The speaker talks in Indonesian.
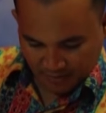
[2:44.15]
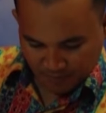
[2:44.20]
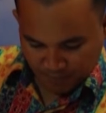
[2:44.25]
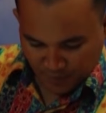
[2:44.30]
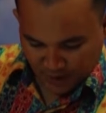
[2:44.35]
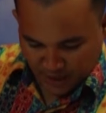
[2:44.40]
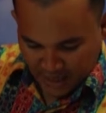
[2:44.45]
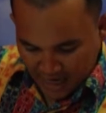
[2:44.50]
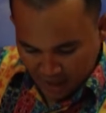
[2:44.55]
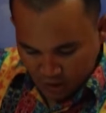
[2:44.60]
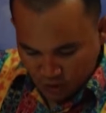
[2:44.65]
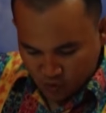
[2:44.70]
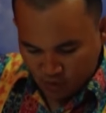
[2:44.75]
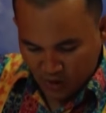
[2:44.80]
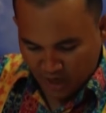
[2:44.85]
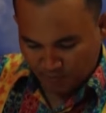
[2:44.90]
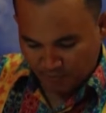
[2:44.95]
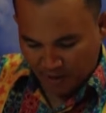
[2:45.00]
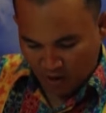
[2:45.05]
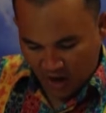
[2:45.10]

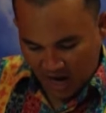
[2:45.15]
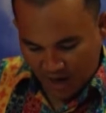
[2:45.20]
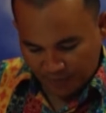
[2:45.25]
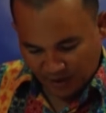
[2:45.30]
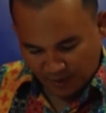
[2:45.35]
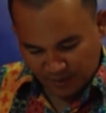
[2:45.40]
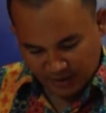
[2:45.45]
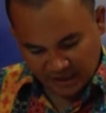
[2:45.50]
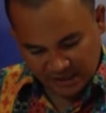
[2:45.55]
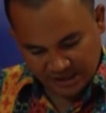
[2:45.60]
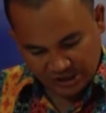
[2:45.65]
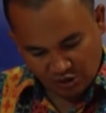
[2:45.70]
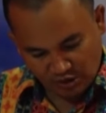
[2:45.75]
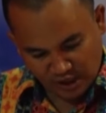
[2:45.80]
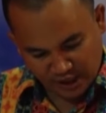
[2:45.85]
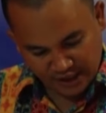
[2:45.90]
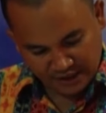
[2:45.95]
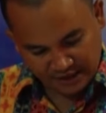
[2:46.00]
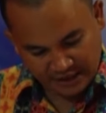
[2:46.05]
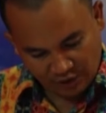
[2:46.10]
Pengakuan bahwa Abraham adalah
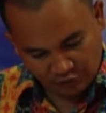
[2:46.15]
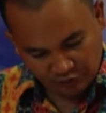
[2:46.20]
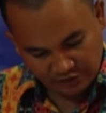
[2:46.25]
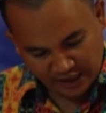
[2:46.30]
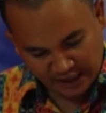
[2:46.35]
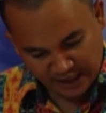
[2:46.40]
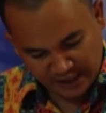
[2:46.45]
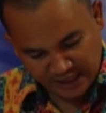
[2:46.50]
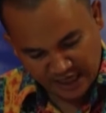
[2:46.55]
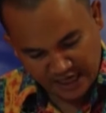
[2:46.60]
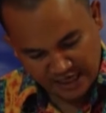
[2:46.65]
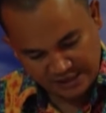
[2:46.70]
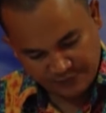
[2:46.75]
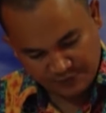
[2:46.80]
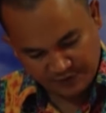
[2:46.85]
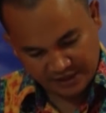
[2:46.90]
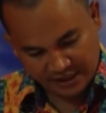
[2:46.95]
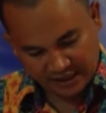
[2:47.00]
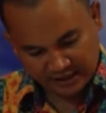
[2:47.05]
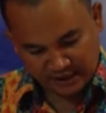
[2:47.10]
seorang yang takut akan Allah,
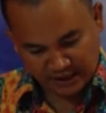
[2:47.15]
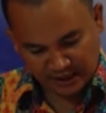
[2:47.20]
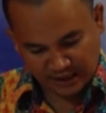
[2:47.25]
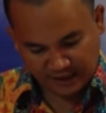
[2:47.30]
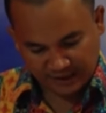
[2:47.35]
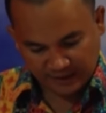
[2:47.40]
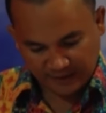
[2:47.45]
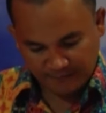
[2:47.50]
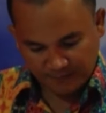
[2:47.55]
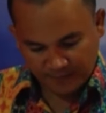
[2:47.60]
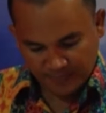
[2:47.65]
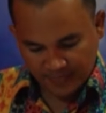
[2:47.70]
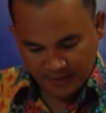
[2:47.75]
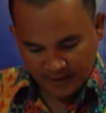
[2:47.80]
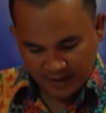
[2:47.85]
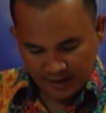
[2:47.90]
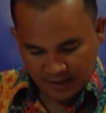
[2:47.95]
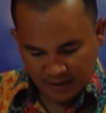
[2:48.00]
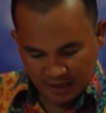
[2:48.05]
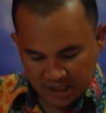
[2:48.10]
seperti saya katakan
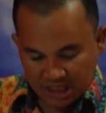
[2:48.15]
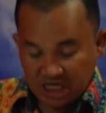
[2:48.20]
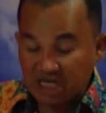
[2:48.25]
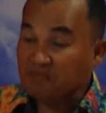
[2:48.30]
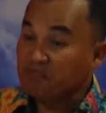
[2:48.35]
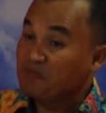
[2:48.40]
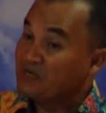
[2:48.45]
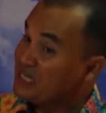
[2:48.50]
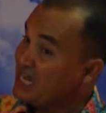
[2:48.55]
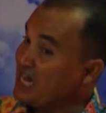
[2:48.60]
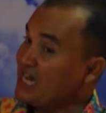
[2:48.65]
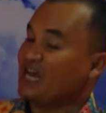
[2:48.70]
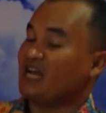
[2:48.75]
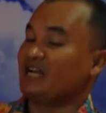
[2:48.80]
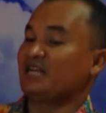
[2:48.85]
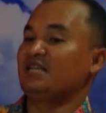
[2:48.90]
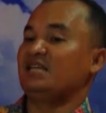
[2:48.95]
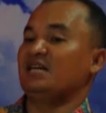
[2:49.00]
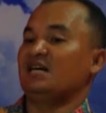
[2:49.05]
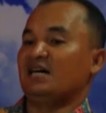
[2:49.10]

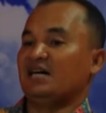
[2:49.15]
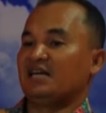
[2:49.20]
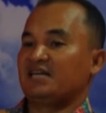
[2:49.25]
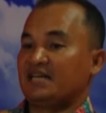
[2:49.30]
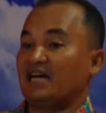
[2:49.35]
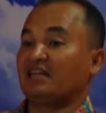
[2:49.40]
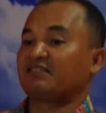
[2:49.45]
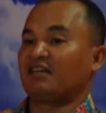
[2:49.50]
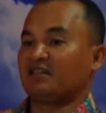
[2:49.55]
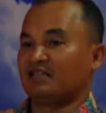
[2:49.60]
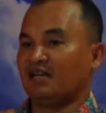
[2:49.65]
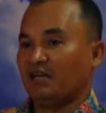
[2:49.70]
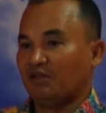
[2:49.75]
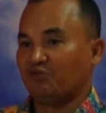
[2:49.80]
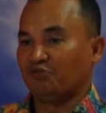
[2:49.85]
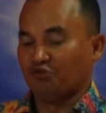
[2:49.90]
kebenarannya datang dari